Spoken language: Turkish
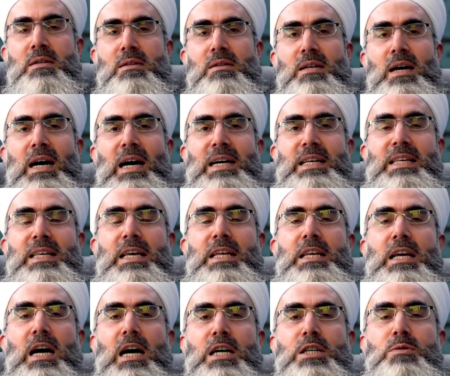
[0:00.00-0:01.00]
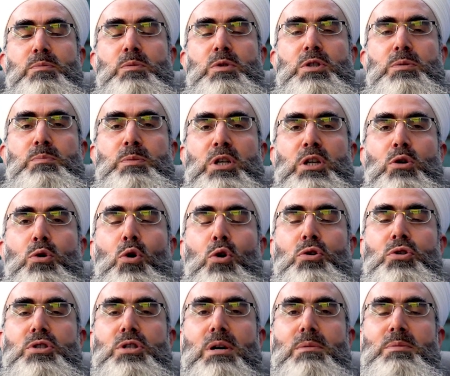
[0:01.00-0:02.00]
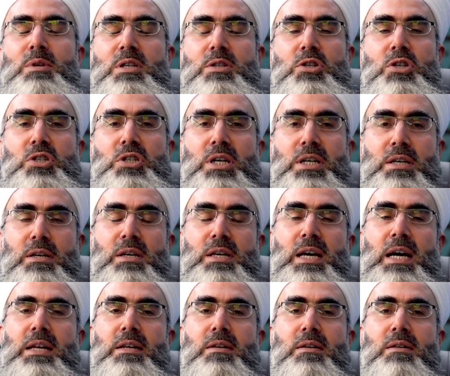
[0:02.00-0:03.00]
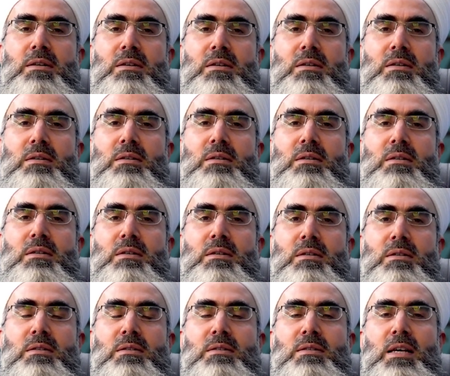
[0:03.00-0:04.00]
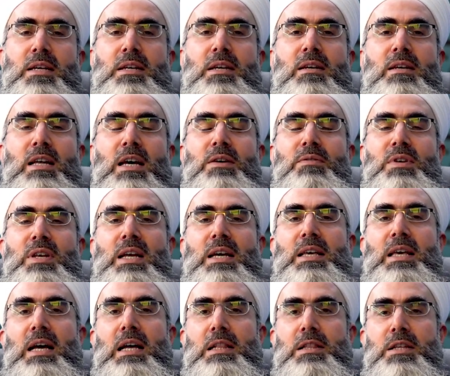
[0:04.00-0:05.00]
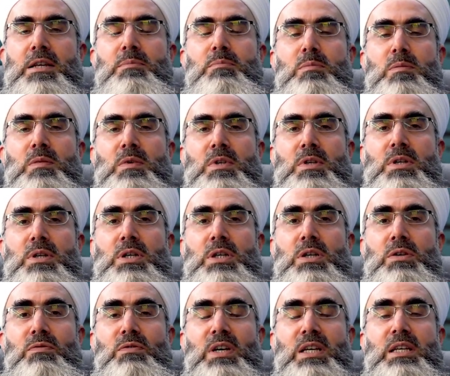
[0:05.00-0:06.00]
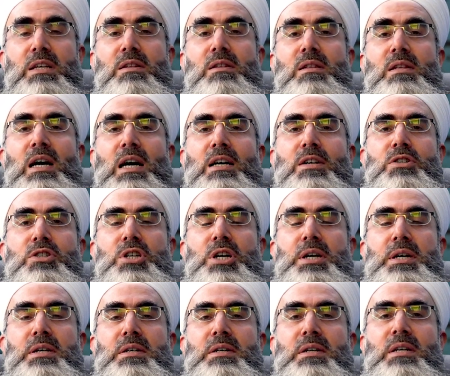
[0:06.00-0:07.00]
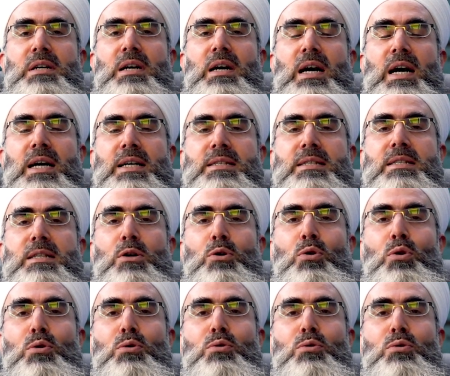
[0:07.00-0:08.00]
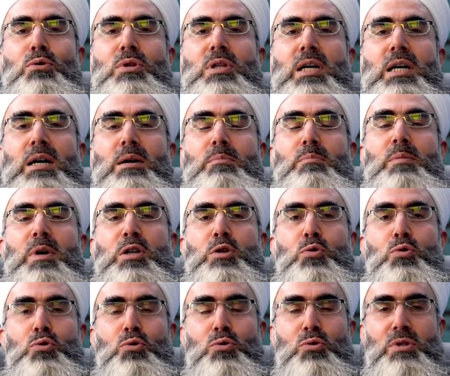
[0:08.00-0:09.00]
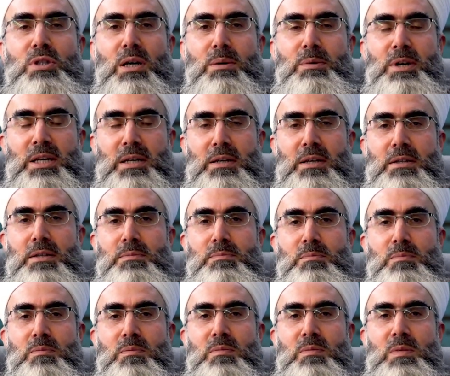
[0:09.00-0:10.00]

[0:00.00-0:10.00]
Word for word: daha yeni açmış bir gonca bir çiçek iken, senin evine geldim ve yıllarca hasta olduğunda başucunda bekledim.